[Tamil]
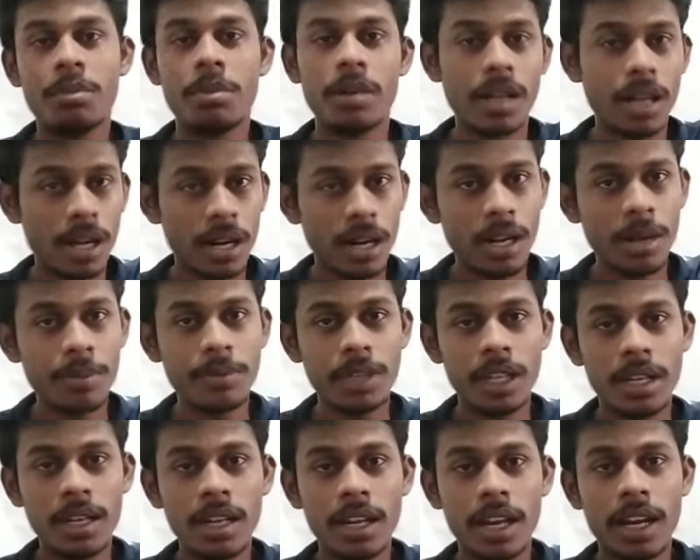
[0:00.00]
பண்ணலாம்
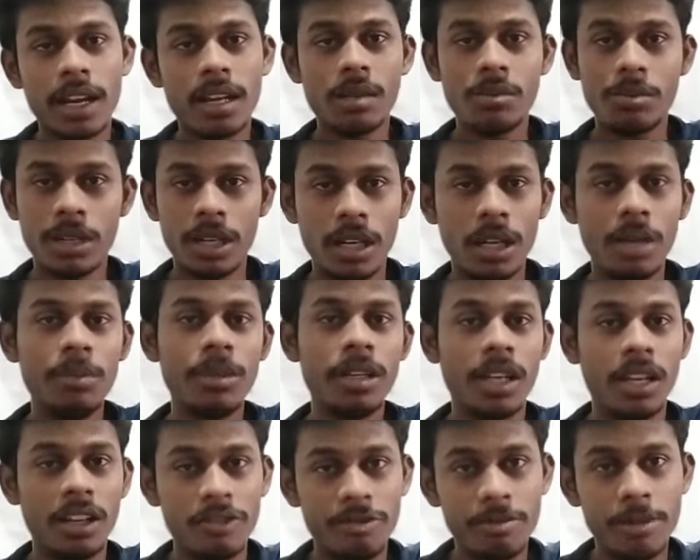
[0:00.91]
என்ன கேட்டால் பண்ணலாம்
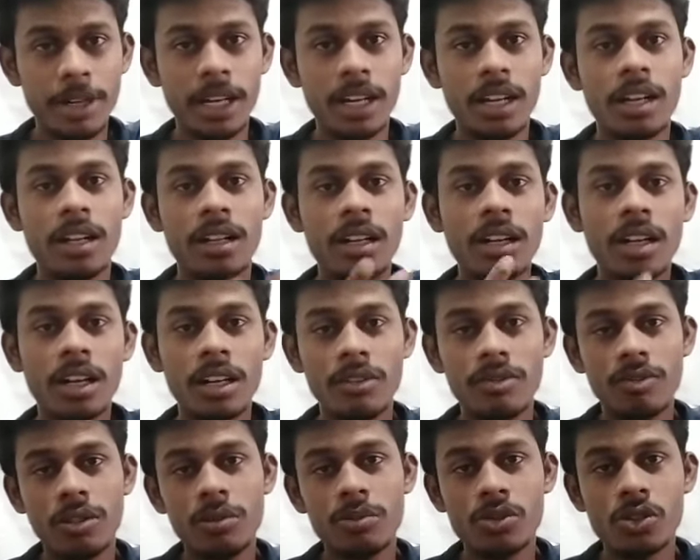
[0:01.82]
நீங்கள் லெஃப்ட் பிரெயினாக இருந்தால்
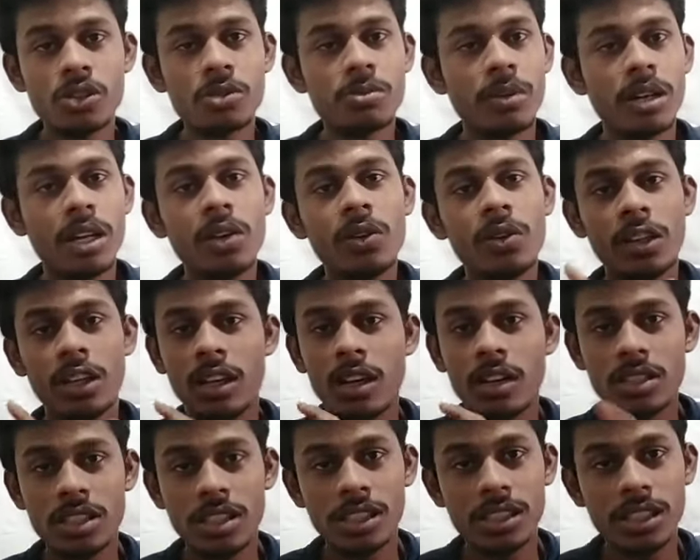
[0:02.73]
கன்ஃபார்ம் சூஸ் பண்ணலாம் உங்களுக்கு
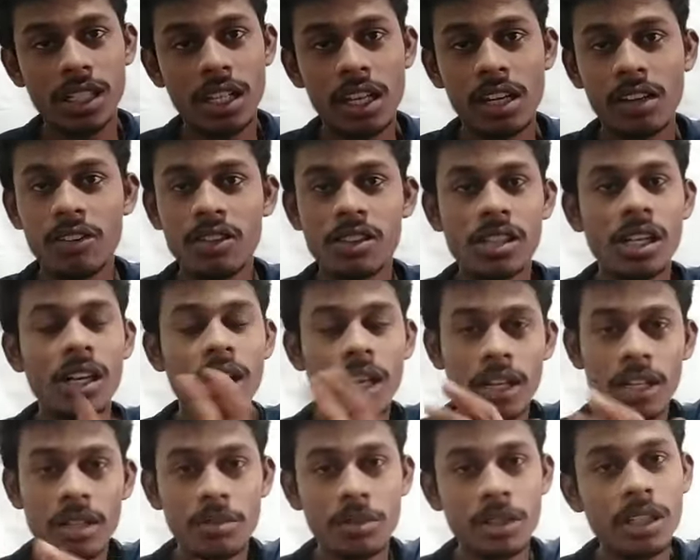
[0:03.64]
லாஜிக்கல் திங்கிங் வந்துச்சுன்னா
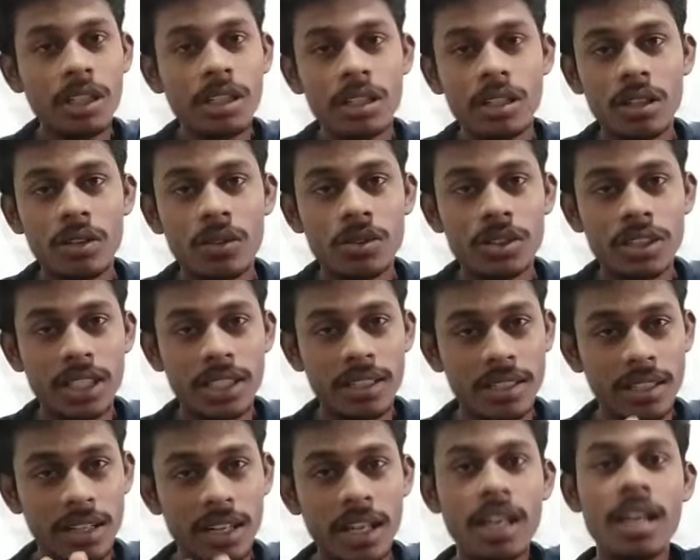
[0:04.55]
கண்ண மூடி இந்த கோர்ஸ்
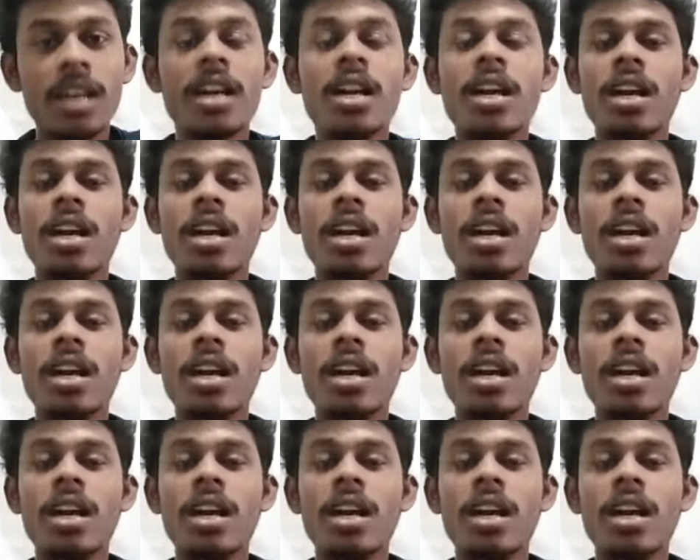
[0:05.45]
எடுத்துங்க